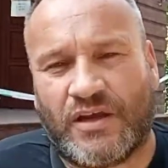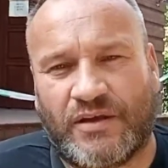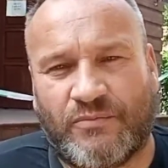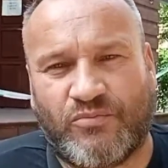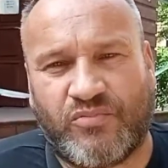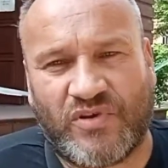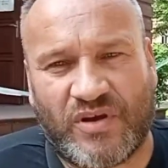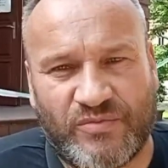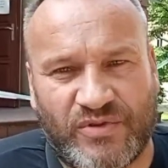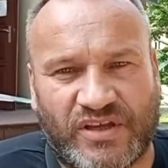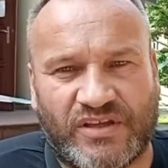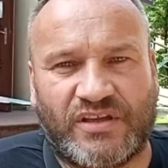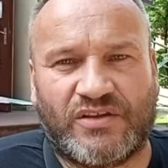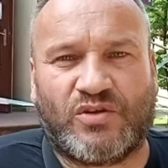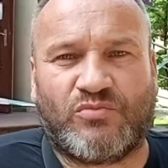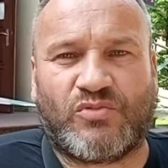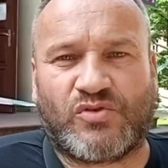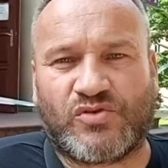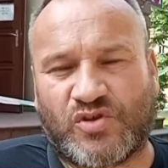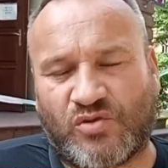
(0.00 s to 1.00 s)
Byłem
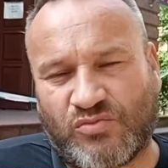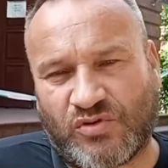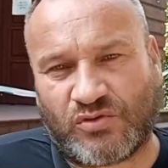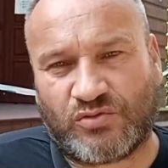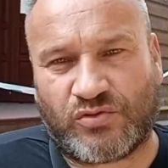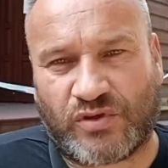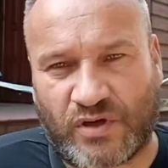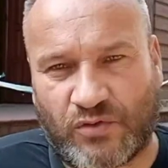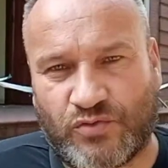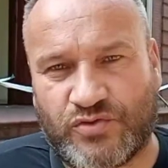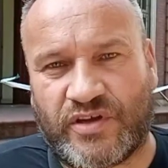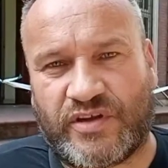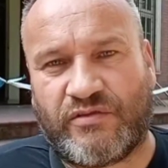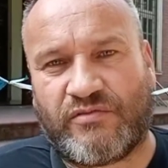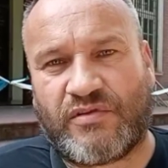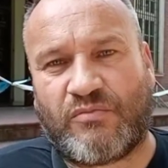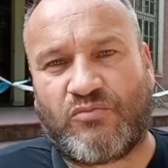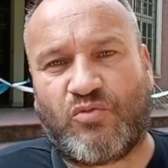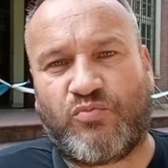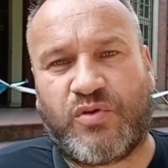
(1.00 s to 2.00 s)
jedyną osobą, która
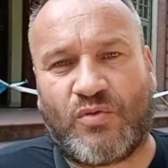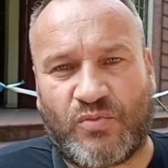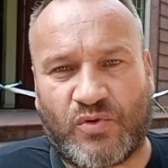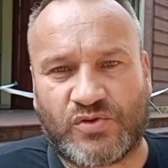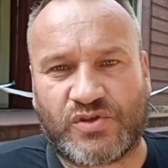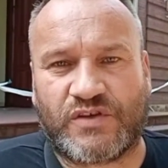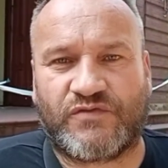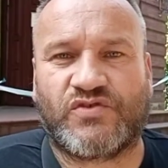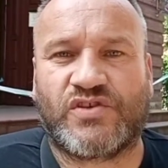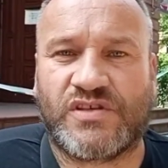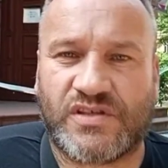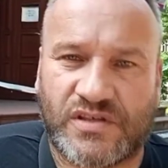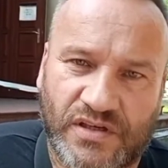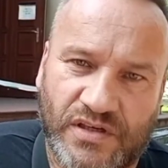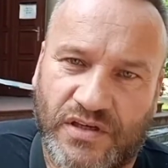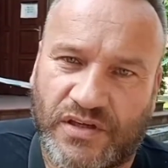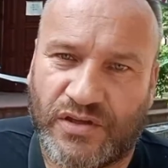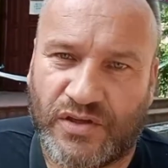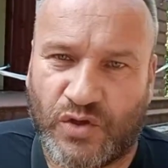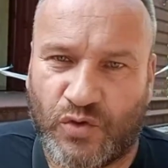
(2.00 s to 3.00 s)
udzieliła mu pomocy. Wszyscy
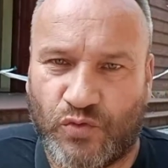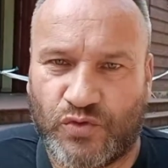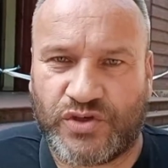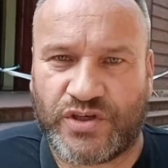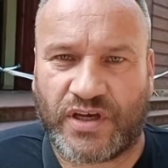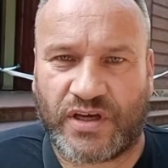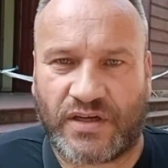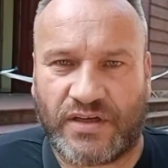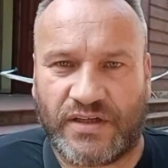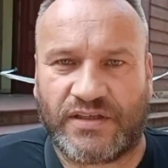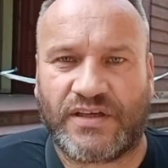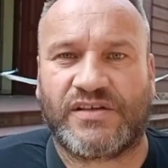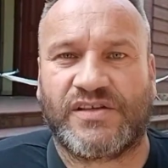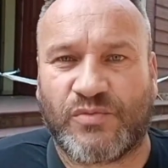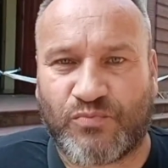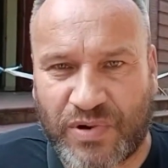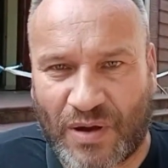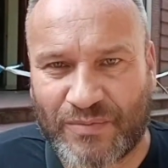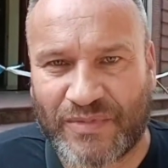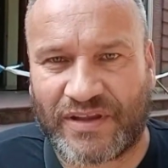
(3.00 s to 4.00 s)
inni uciekli.
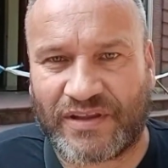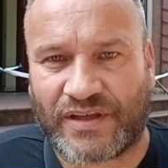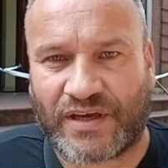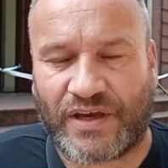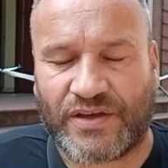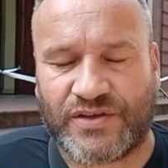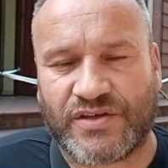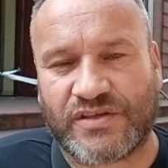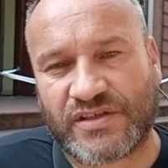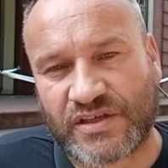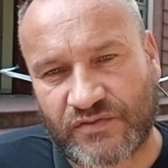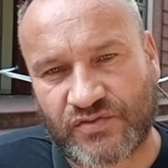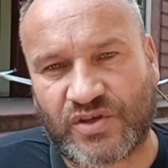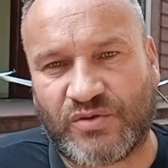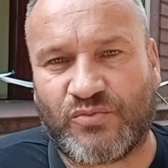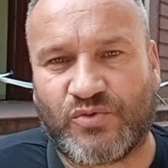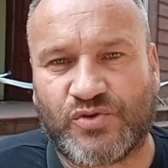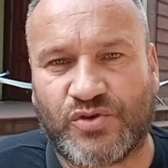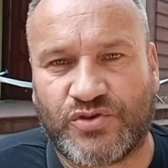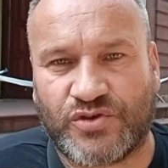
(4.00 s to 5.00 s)
Także pamiętajcie,
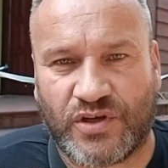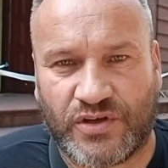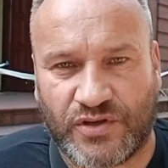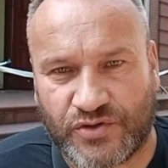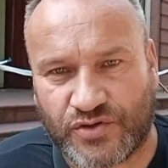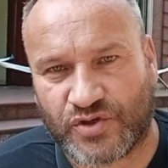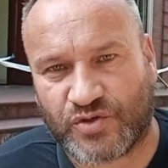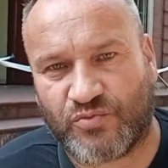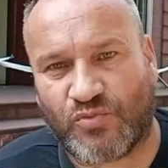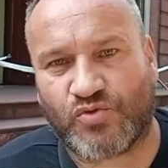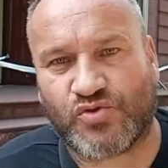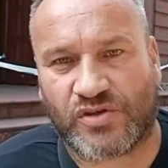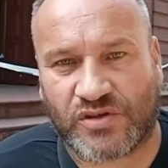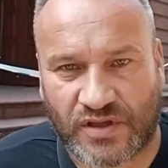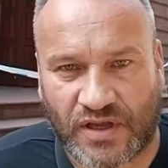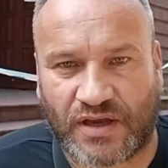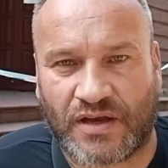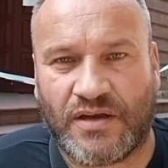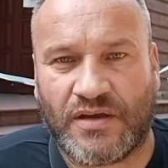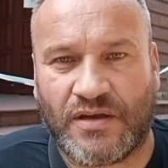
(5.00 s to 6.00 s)
zawsze możecie liczyć może
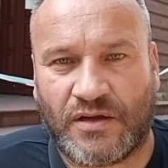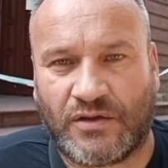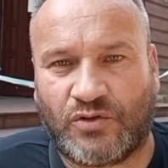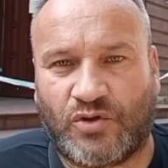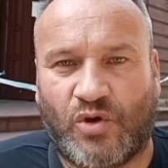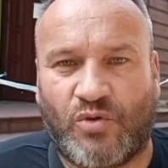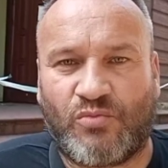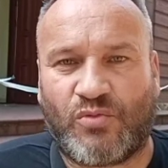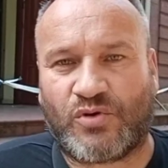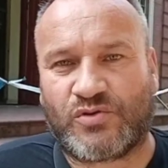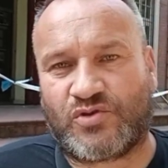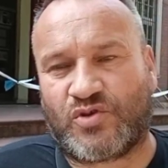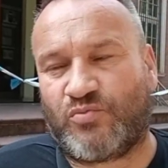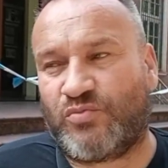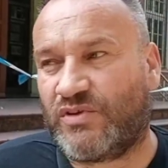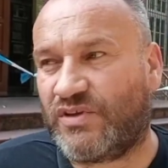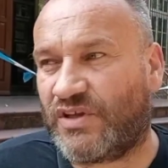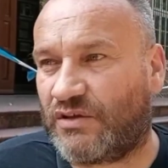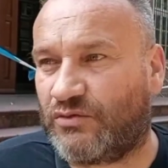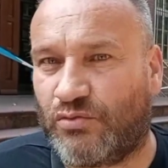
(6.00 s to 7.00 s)
na tą
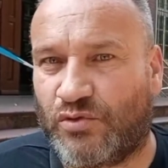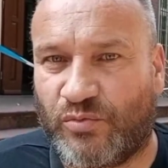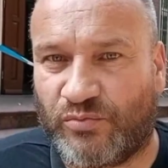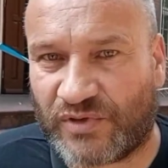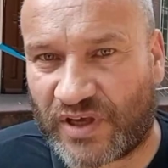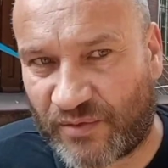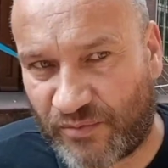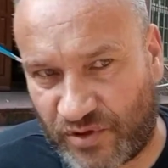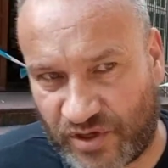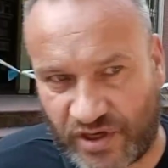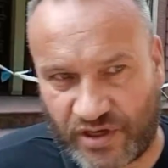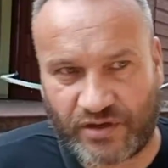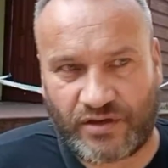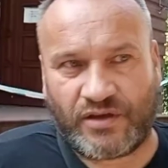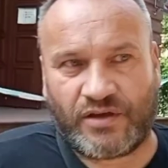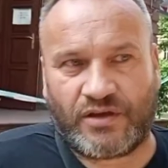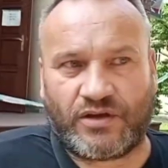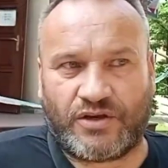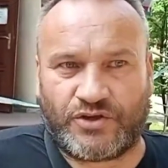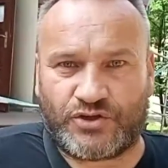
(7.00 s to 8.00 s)
osobę, na którą najmniej
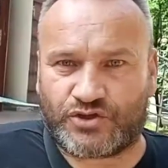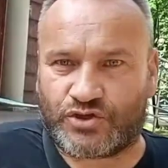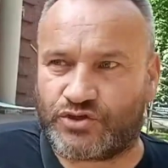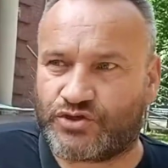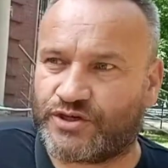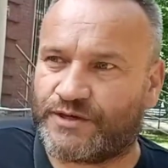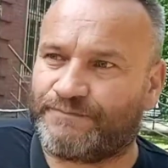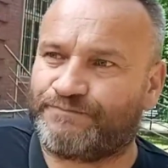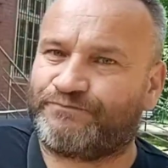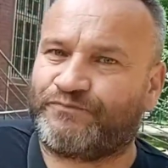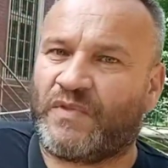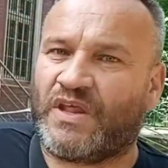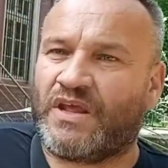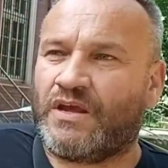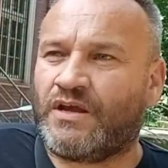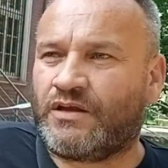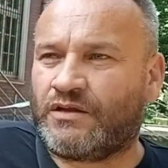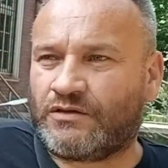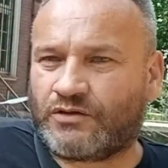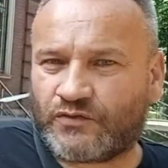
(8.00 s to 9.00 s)
liczyć.
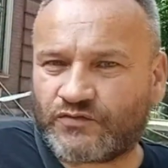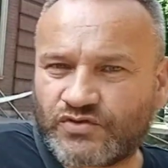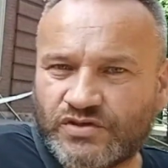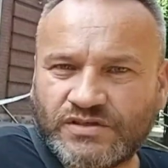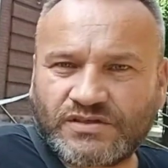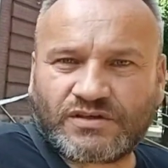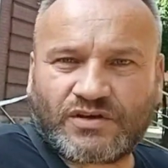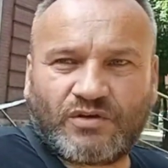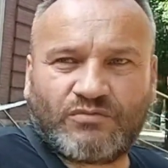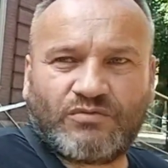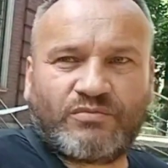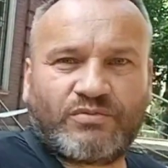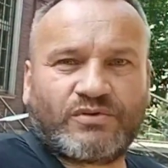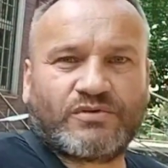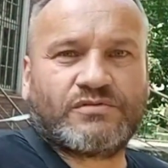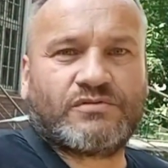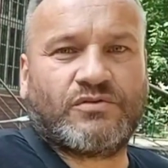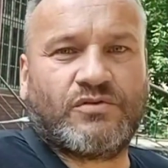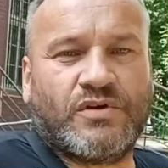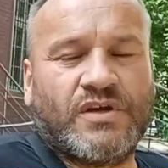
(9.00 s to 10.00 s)
To wszystko po
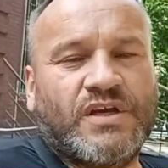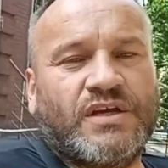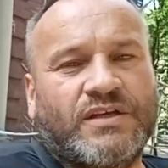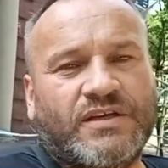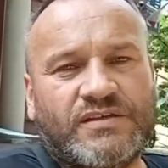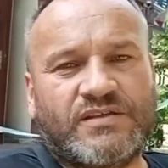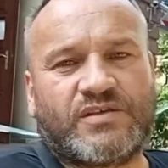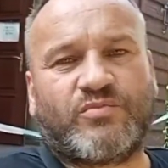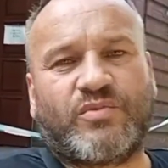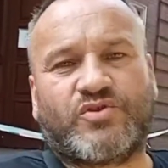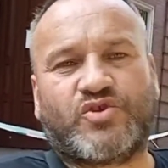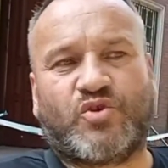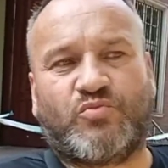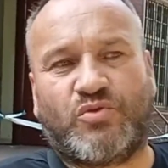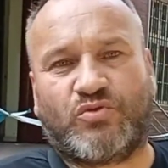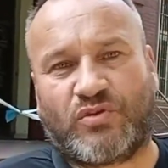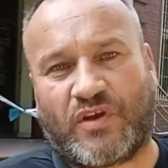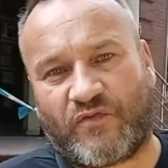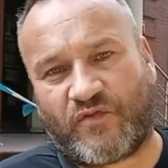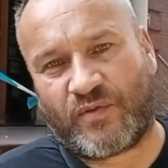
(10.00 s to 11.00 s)
prostu. I mhm.
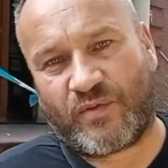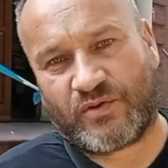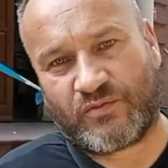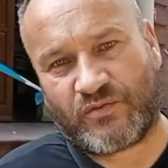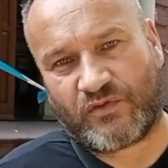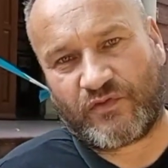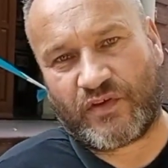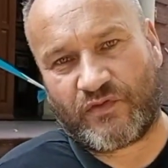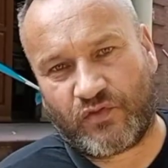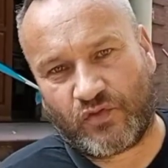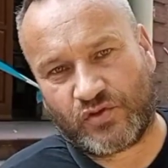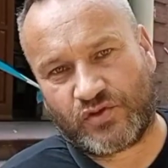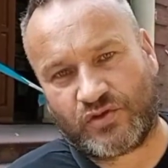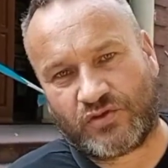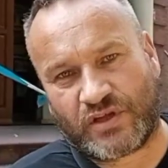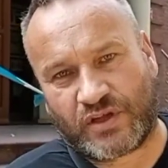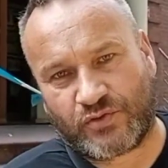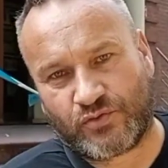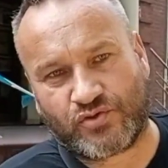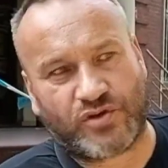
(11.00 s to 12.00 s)
zobaczymy tutaj fanowie
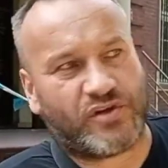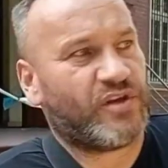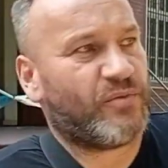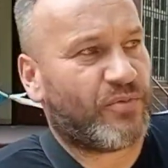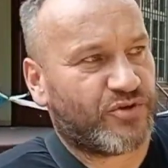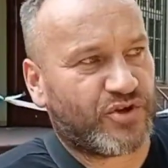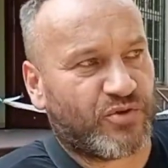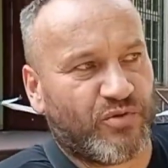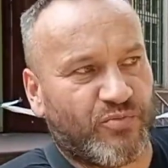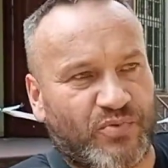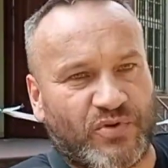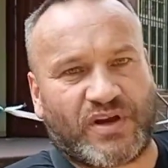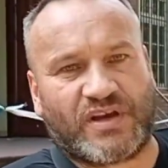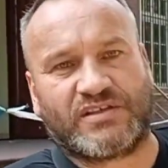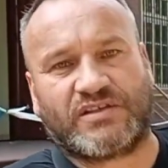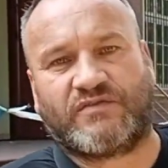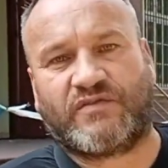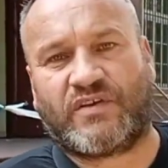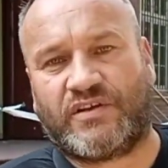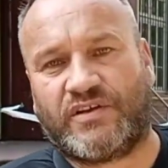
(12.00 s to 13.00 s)
funkcjonariusze. Nie będziemy
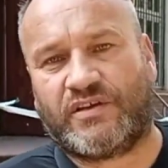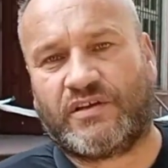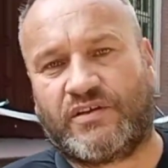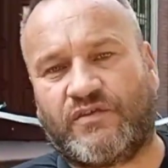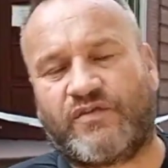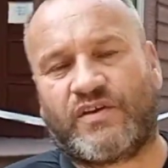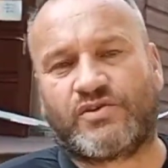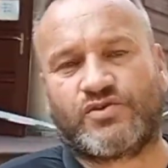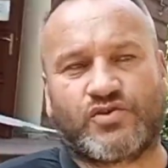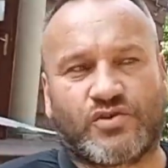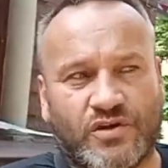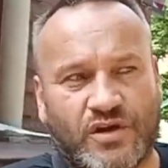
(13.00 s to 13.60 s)
pokazywali ich twarzy.